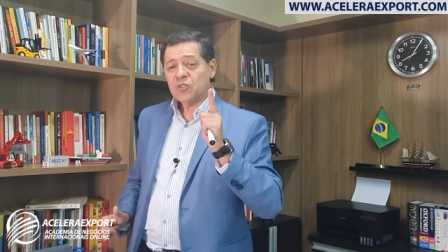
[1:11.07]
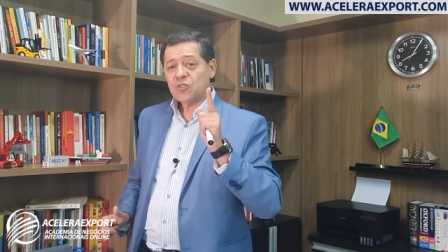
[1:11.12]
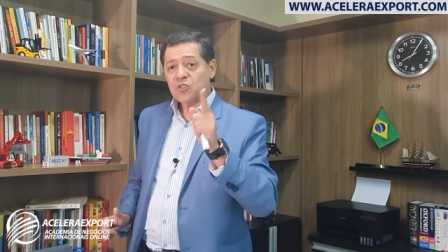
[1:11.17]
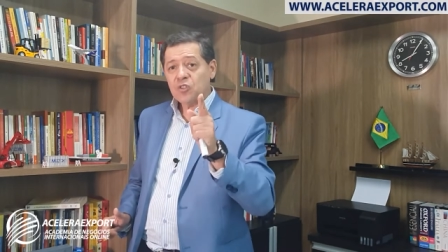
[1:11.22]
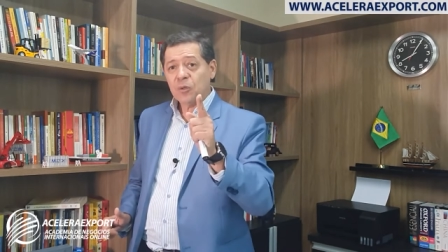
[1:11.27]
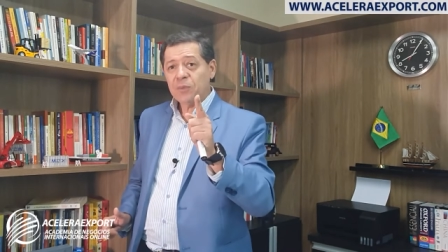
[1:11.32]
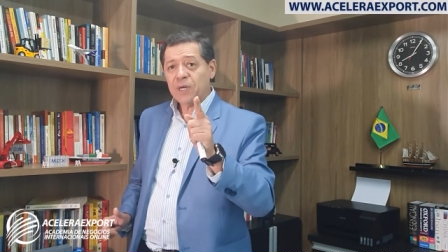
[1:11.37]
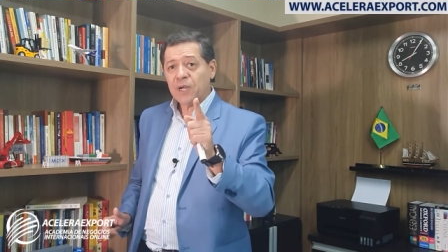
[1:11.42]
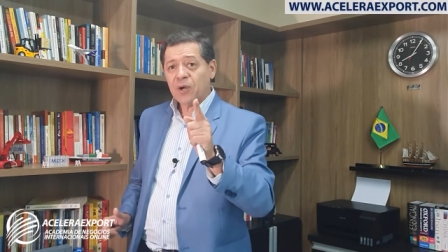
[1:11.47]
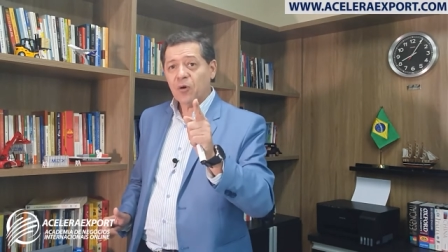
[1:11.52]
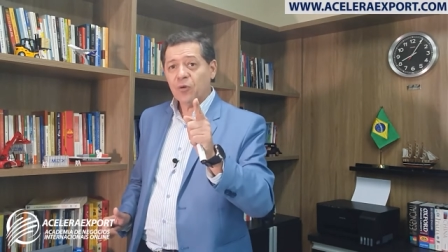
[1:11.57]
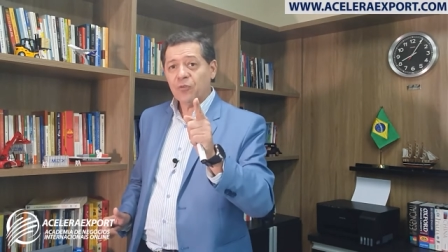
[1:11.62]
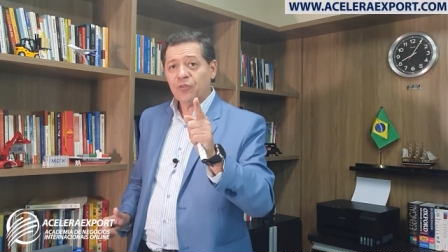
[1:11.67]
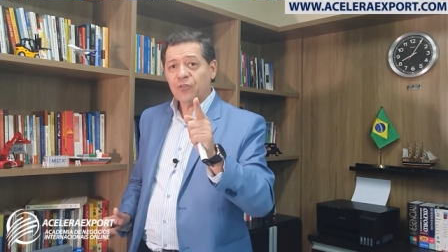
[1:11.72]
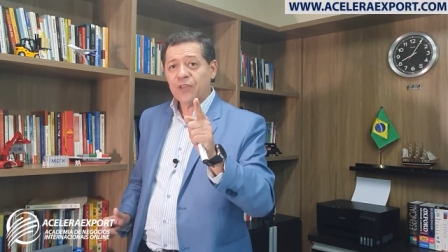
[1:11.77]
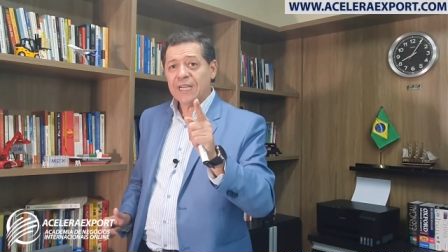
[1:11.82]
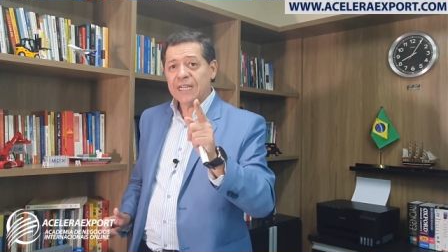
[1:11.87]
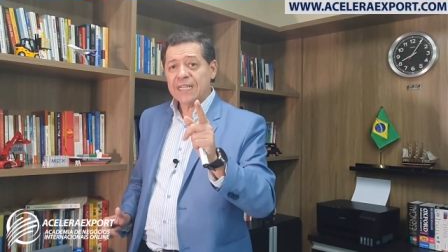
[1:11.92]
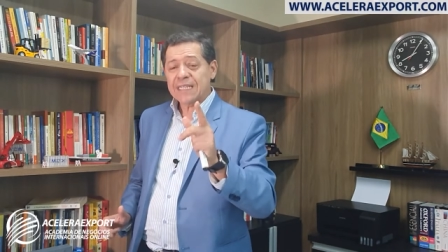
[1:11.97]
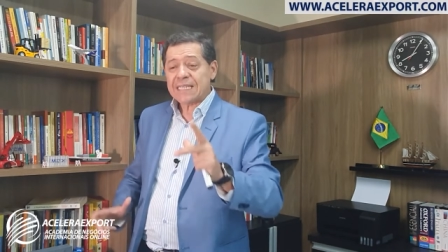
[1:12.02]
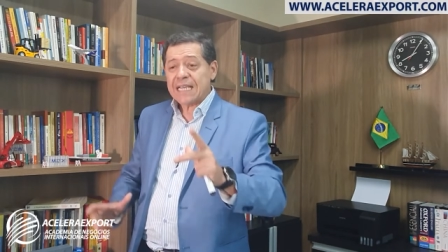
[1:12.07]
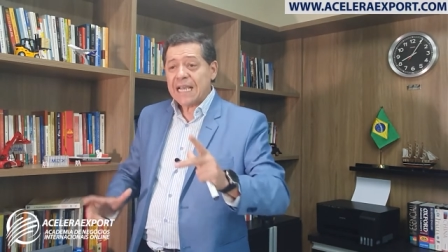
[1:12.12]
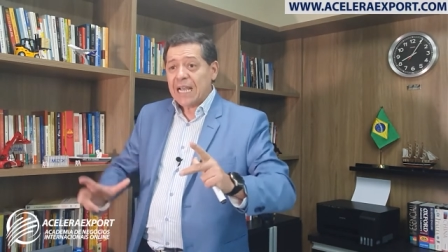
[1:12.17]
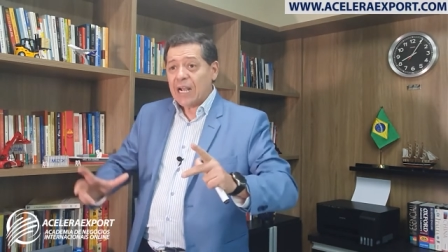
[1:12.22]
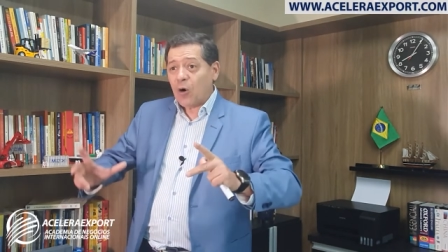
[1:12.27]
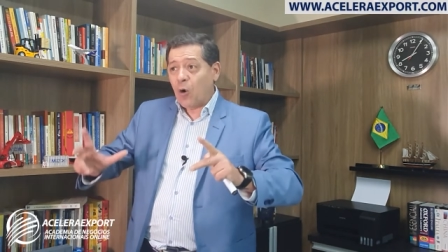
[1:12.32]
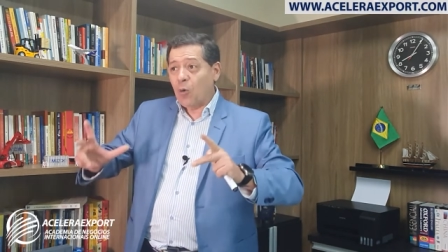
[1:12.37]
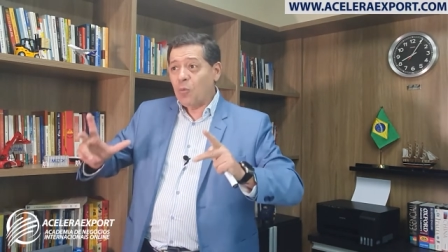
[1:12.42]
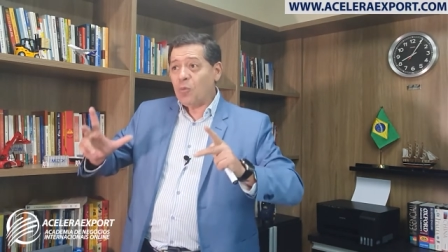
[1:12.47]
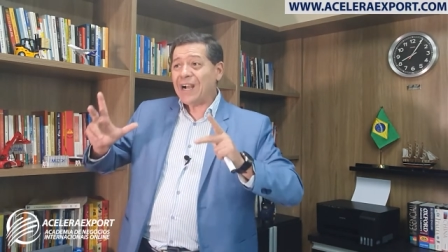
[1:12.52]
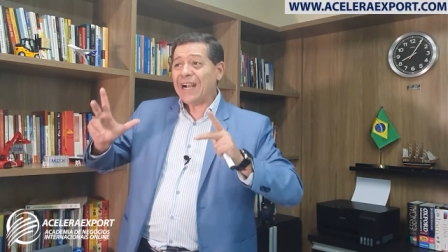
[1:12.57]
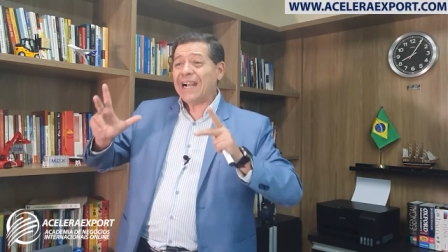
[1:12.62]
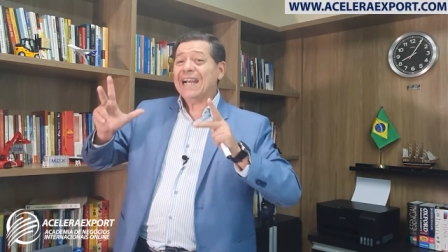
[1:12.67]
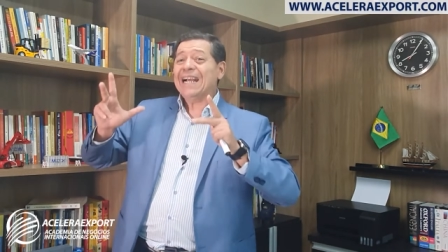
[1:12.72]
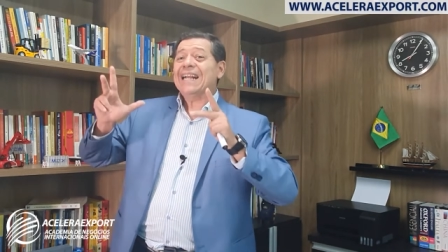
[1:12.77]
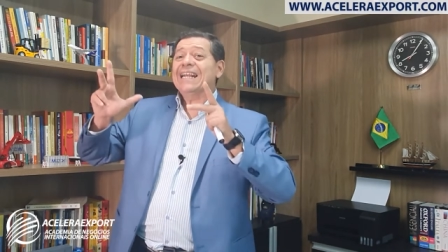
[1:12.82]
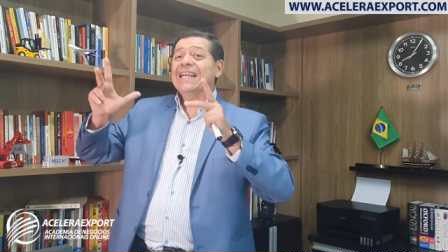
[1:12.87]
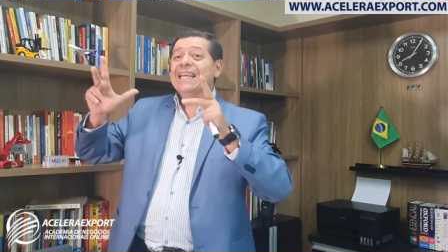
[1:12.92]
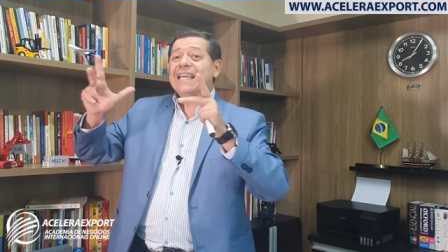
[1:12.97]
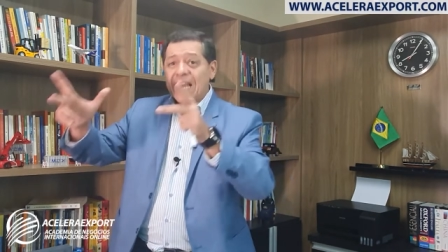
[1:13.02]
sobre confiança, como
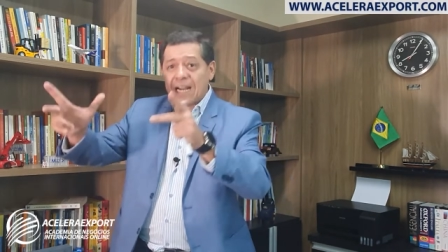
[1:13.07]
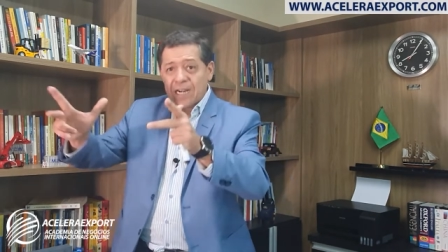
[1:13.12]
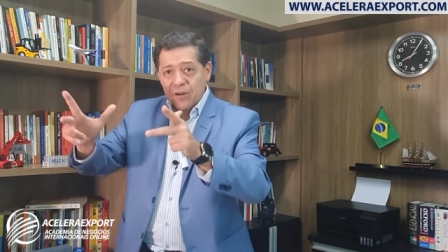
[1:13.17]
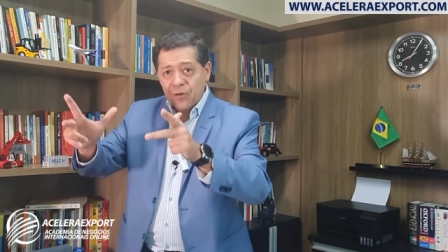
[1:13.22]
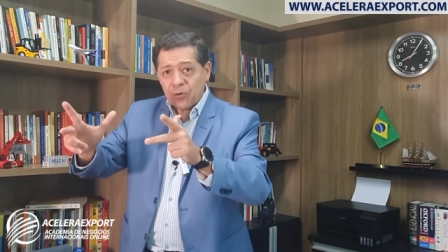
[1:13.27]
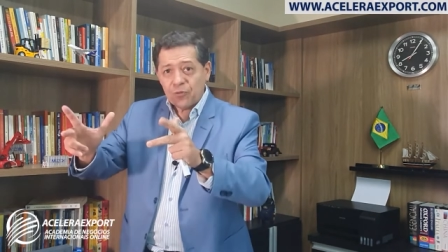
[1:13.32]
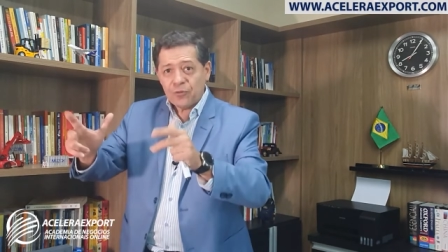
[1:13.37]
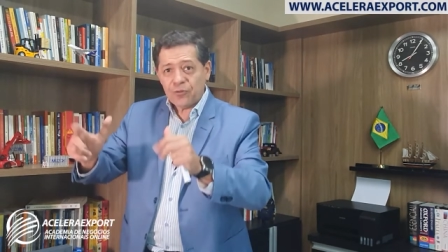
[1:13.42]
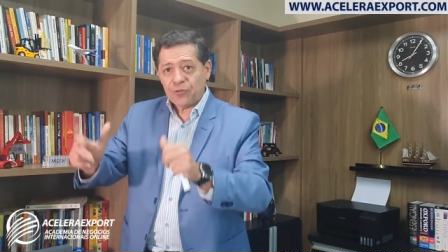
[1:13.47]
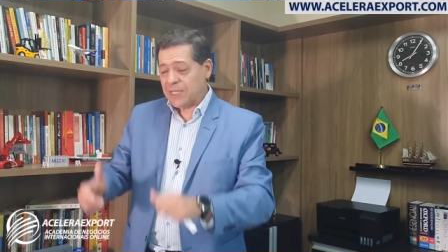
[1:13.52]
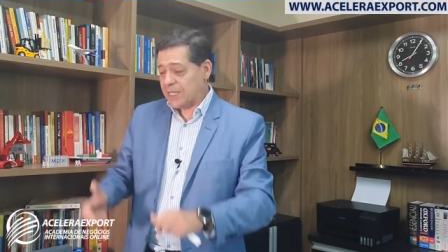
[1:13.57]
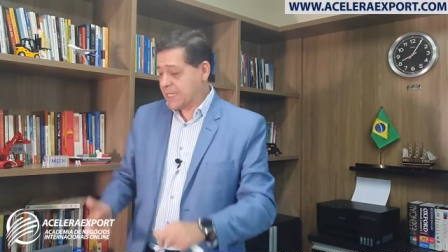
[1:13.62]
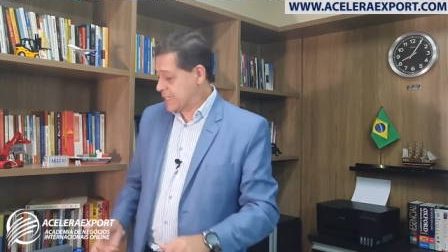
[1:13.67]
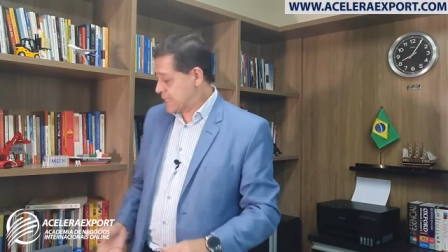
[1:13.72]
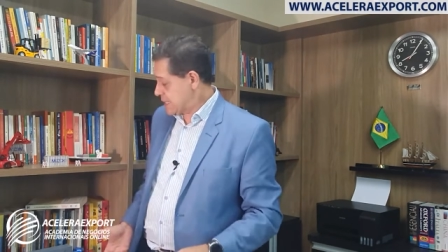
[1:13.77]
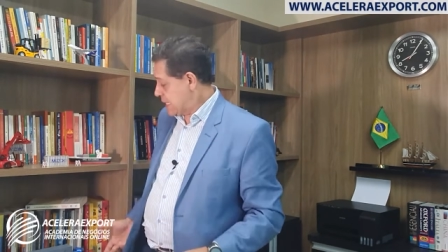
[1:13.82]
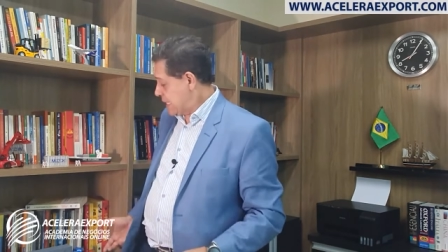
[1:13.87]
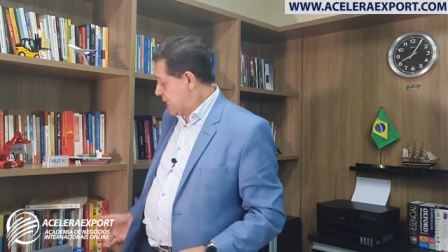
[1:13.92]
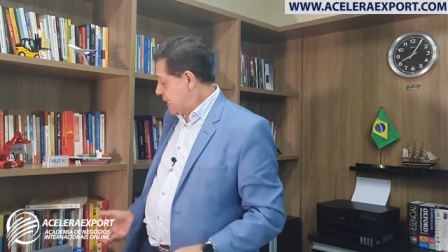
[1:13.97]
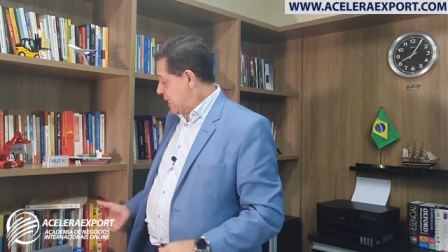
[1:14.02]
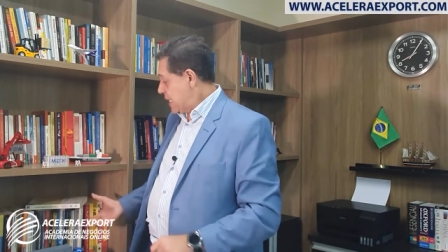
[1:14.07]
criar confiança.